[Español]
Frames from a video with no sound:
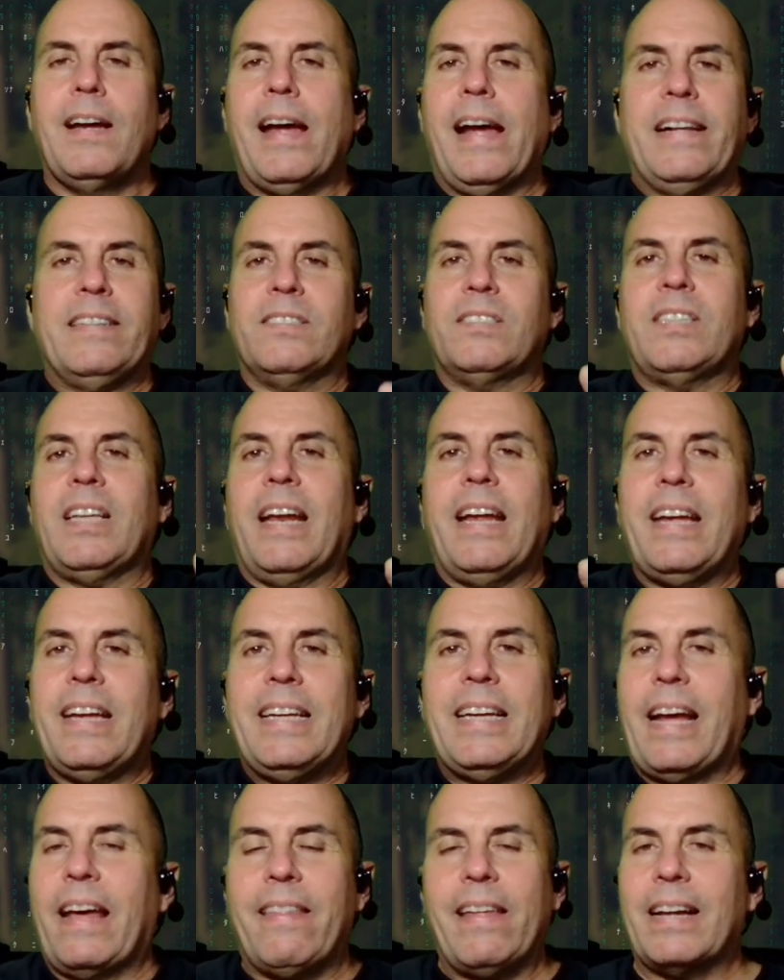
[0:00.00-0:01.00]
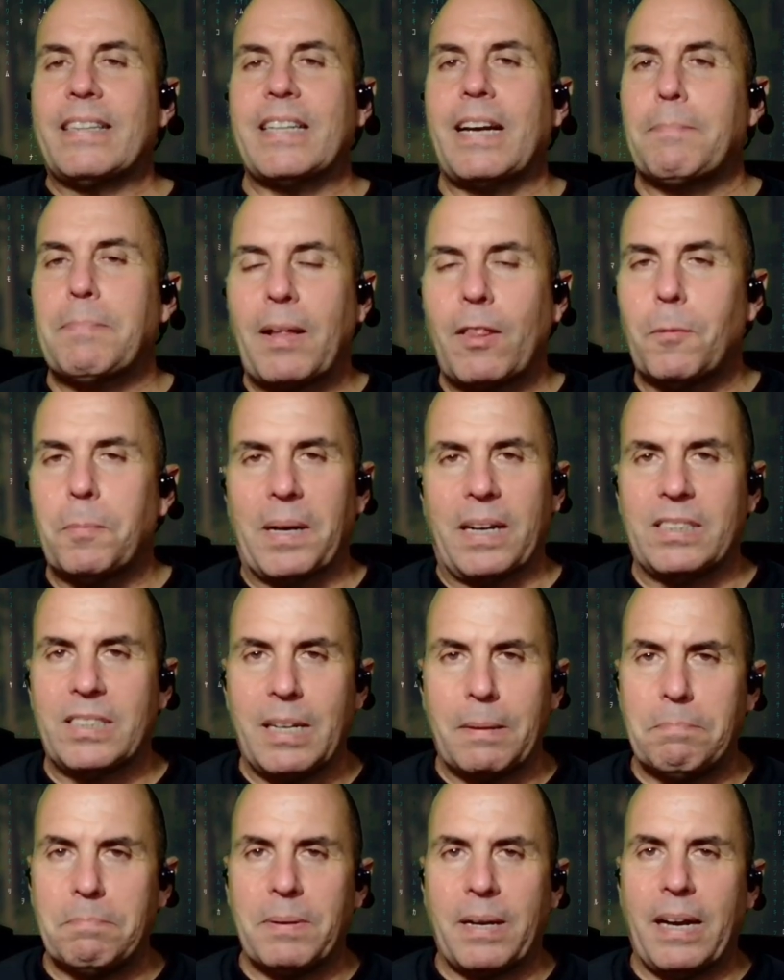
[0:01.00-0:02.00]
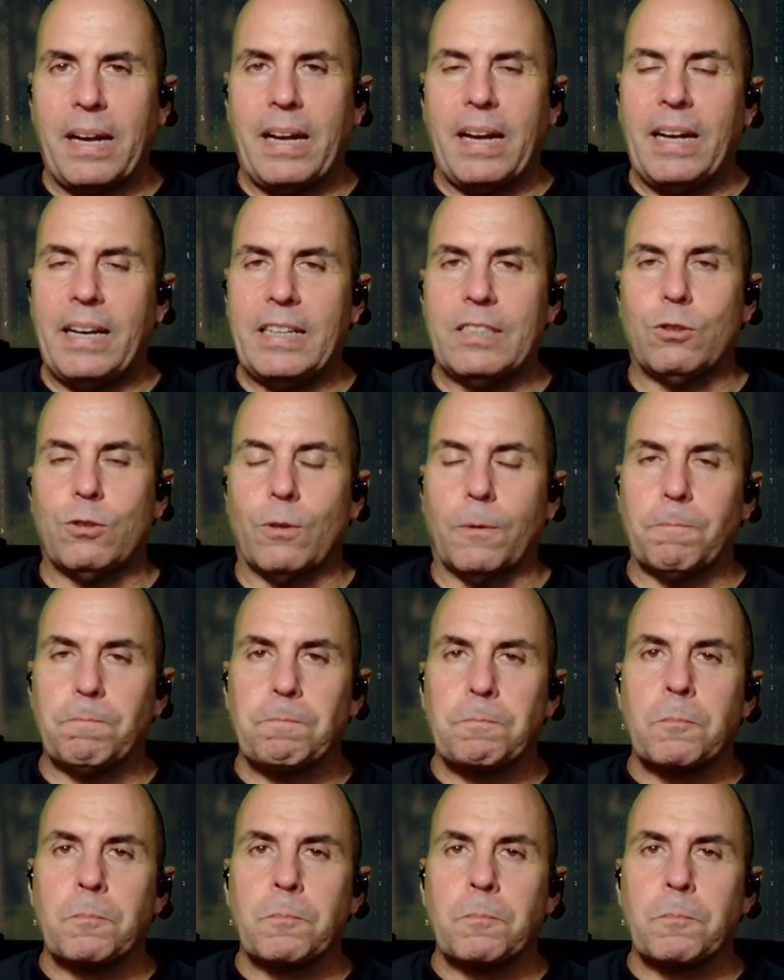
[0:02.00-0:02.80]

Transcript: Entré y quedé atrapado para siempre en esto.